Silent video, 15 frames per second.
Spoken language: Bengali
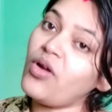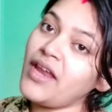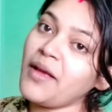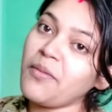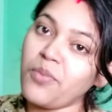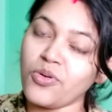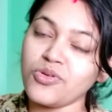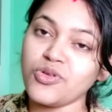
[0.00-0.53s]
অনেক
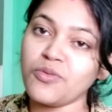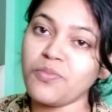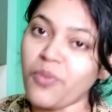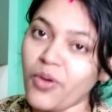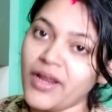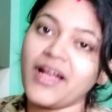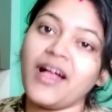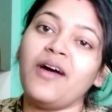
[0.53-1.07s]
বছর
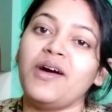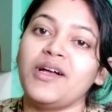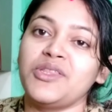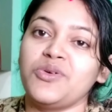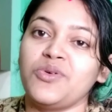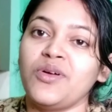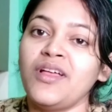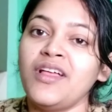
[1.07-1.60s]
পরে
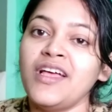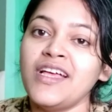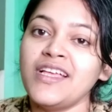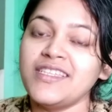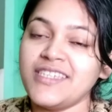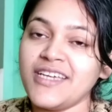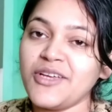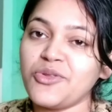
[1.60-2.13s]
খাওয়াতো
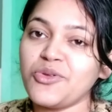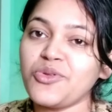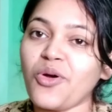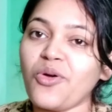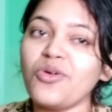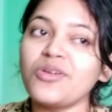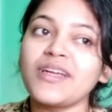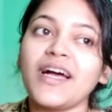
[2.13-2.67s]
যেহেতু
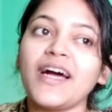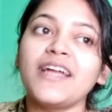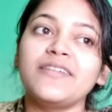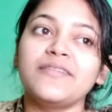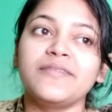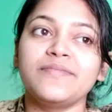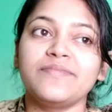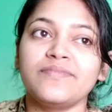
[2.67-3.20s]
তখনকার
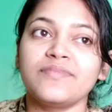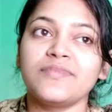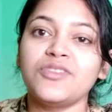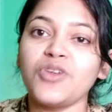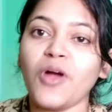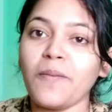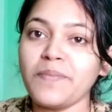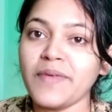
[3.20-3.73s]

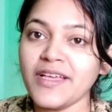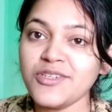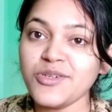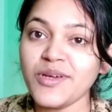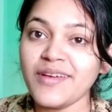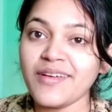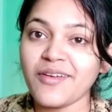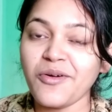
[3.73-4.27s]
সব
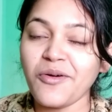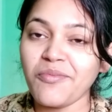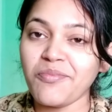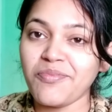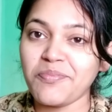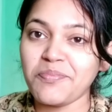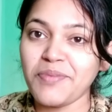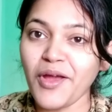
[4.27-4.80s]
কিছুই খুব
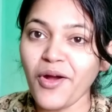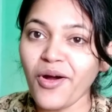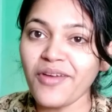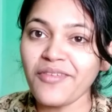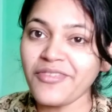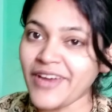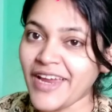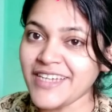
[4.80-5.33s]
পিওর
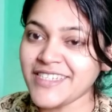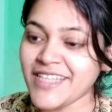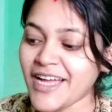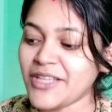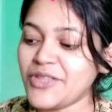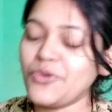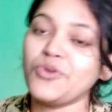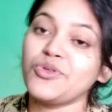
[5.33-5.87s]
ফ্রেশ
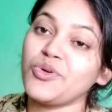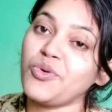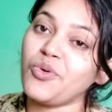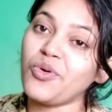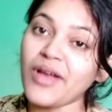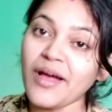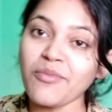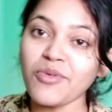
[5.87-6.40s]
থাকতো তো
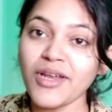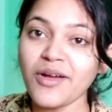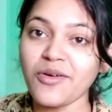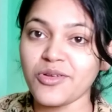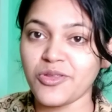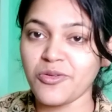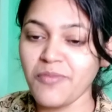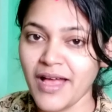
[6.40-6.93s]
ওরা মনে
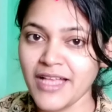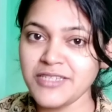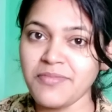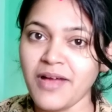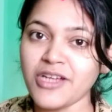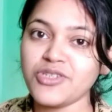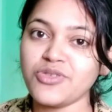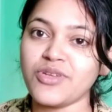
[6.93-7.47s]
করতো মাছ
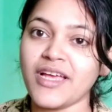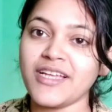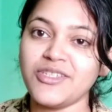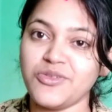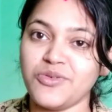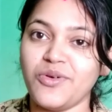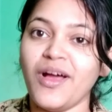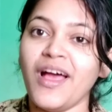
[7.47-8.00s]
মাংসটা
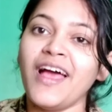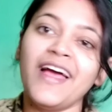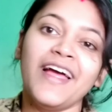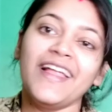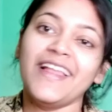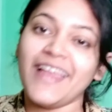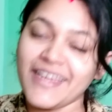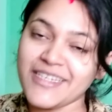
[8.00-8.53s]
একটু
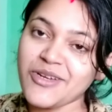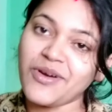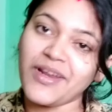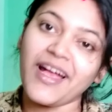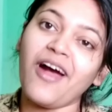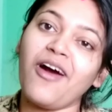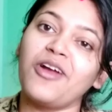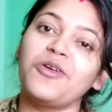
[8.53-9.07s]
লেট করে
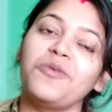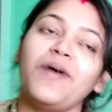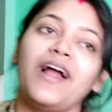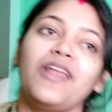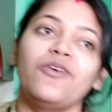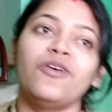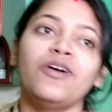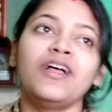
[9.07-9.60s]
খাওয়ানো
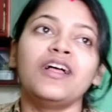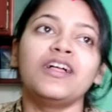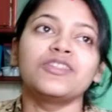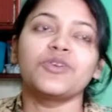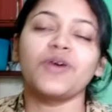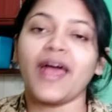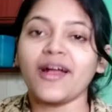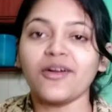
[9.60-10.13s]
ভালো
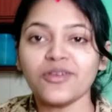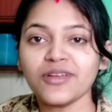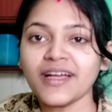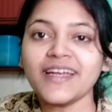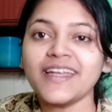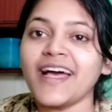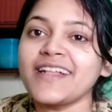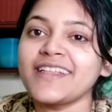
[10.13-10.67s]
তো
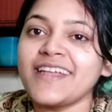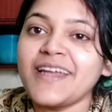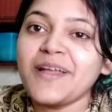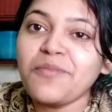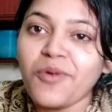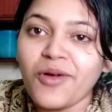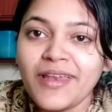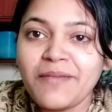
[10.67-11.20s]
এখনকার ডাক্তাররা
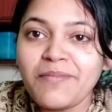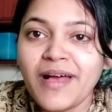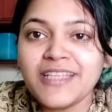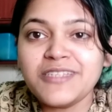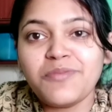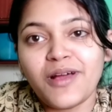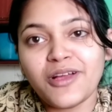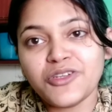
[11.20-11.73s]
বলে মাছ
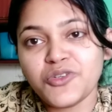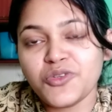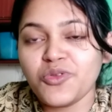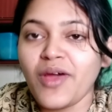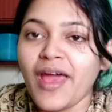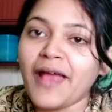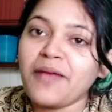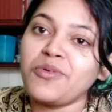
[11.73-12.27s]
মাংস তো
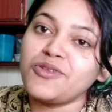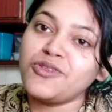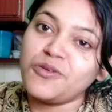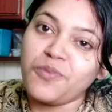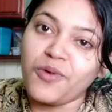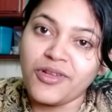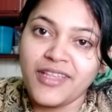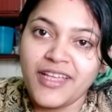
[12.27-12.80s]
এক বছর
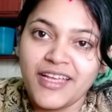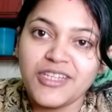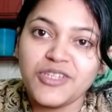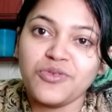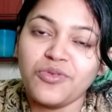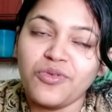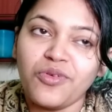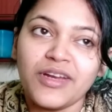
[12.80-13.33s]
পর থেকেই
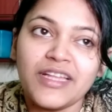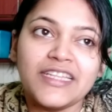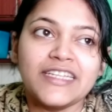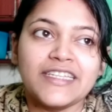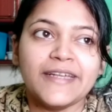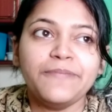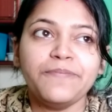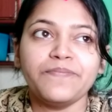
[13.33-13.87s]
শুরু করে
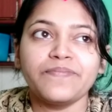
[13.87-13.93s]
দিতে